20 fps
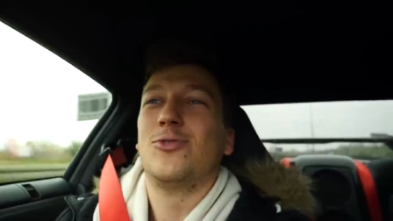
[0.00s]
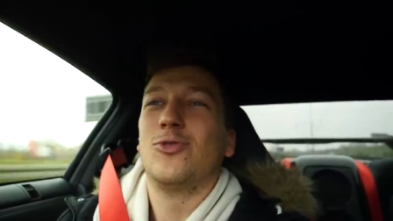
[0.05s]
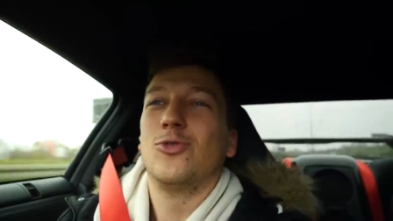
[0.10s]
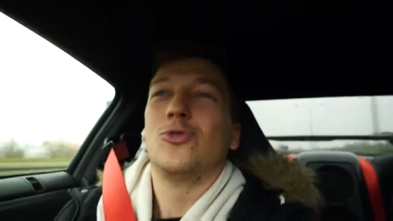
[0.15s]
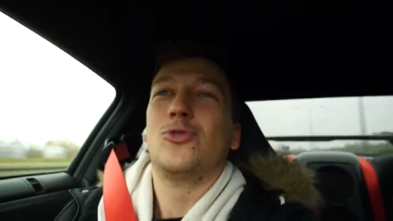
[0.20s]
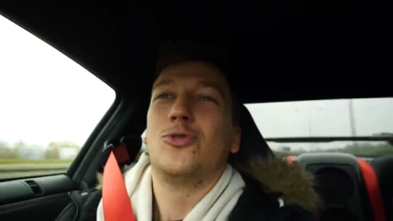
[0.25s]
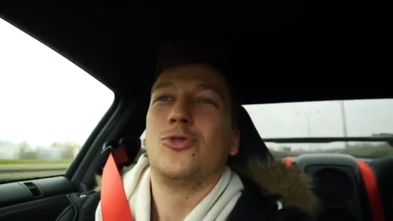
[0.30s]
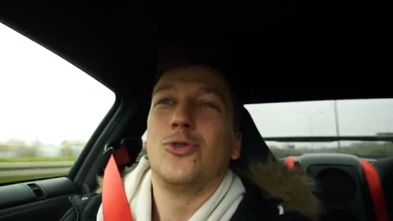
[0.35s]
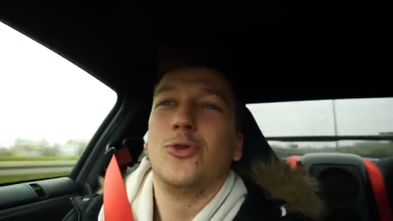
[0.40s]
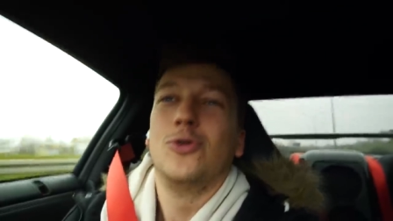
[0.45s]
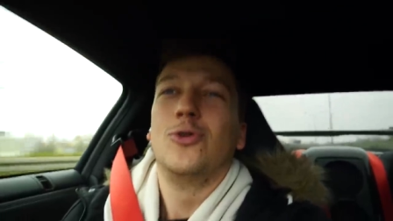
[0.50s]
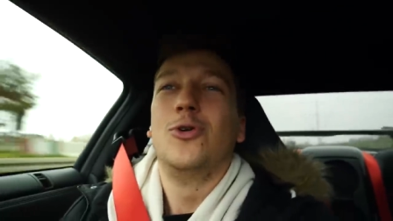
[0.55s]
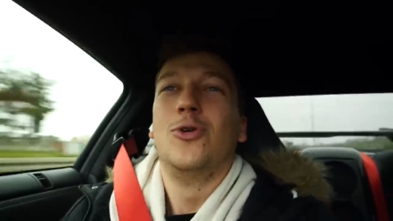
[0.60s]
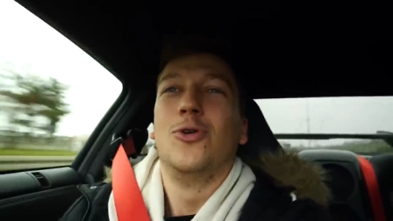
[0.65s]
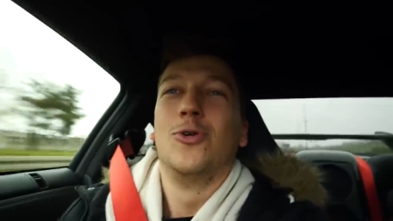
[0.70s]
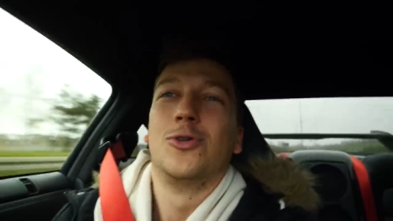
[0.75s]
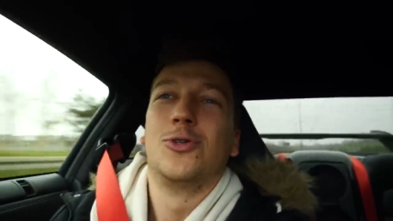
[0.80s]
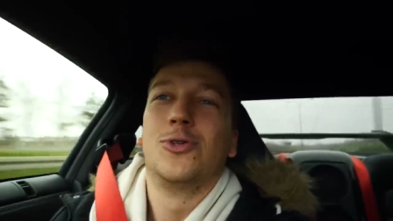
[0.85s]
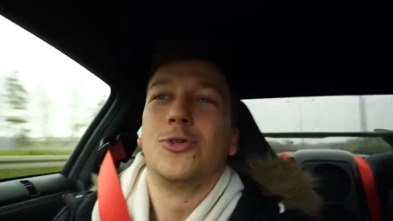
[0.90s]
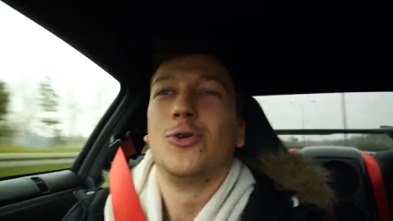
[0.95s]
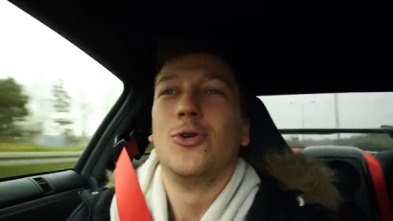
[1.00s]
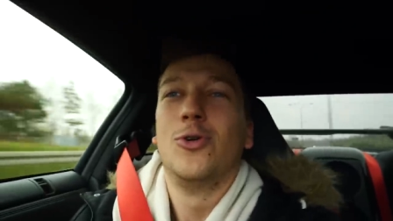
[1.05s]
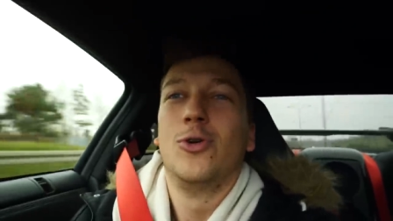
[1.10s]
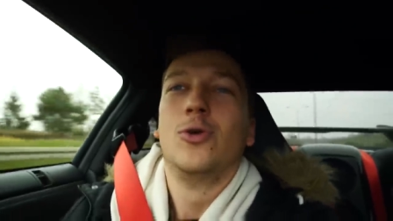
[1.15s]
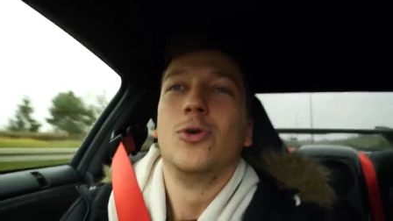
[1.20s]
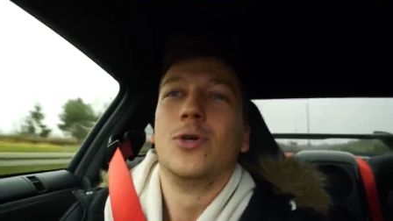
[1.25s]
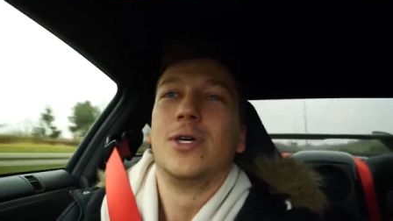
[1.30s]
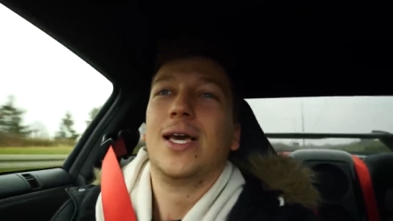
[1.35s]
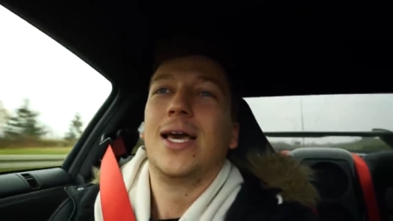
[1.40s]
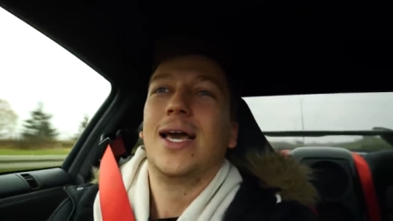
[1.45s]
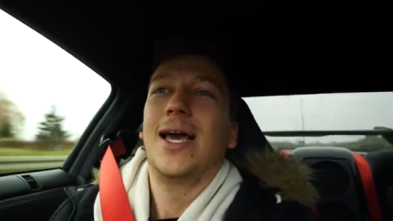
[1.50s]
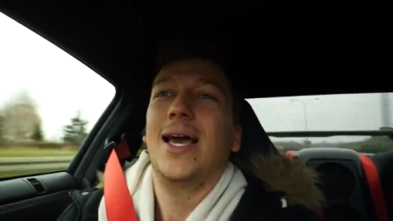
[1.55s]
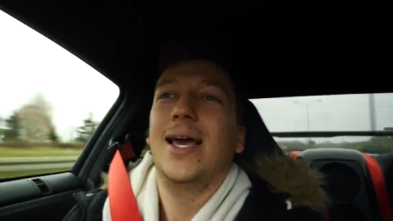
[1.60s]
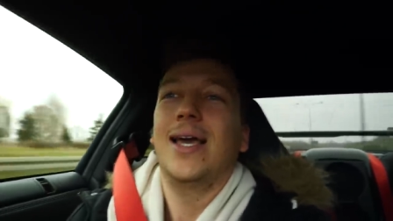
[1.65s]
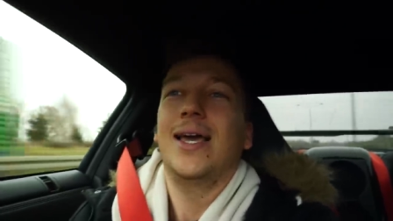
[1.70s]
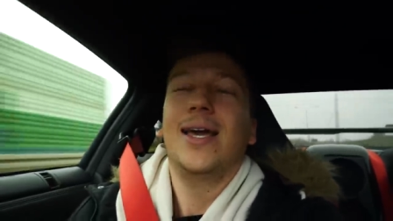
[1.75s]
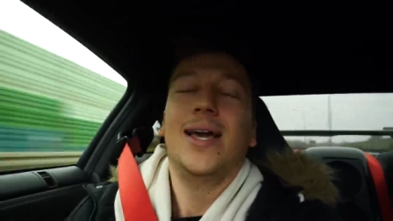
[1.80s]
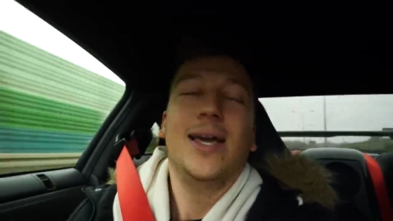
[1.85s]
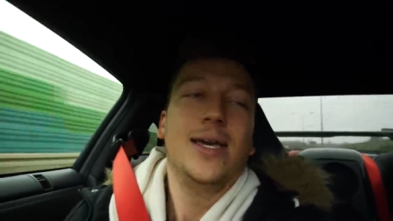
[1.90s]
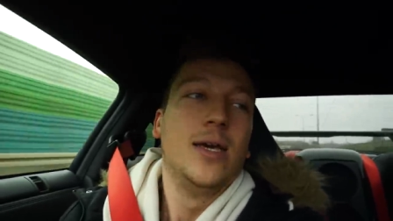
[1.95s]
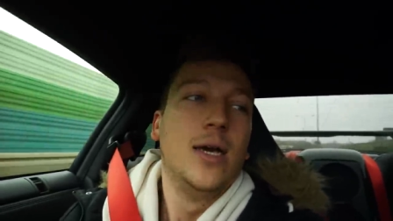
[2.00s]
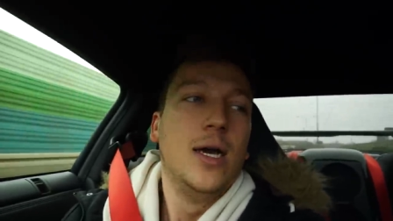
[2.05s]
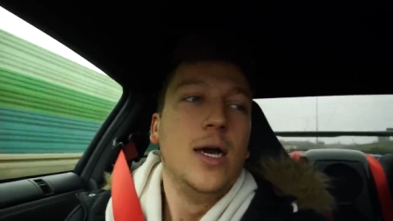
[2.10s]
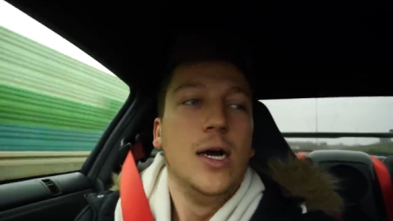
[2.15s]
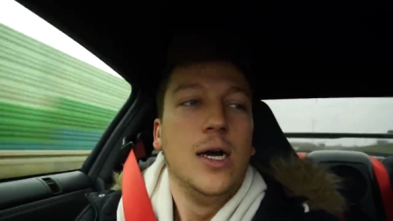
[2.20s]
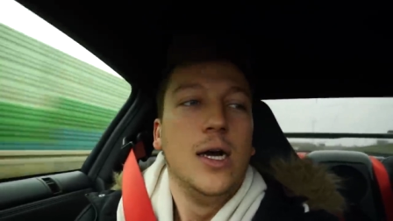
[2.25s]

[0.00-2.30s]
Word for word: tak, czulu, czulu, nie, nie.